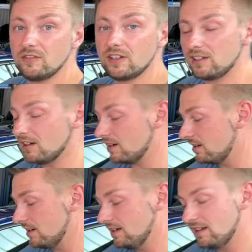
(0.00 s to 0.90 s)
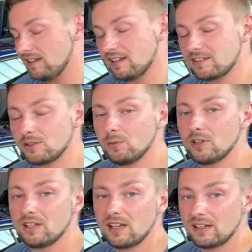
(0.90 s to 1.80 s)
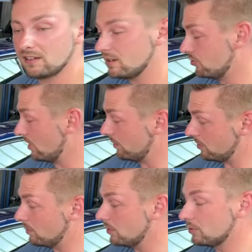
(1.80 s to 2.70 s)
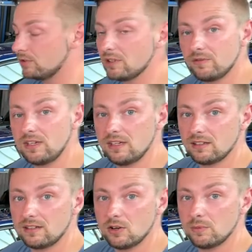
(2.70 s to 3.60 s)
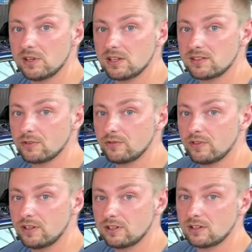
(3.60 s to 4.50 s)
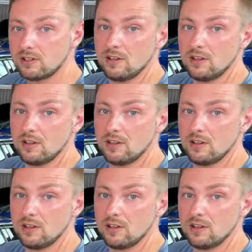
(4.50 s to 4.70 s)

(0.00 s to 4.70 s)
Wenn ja, Lasst doch mal ein Like da, schreibt doch mal drunter, wie ihr die Kombination findet.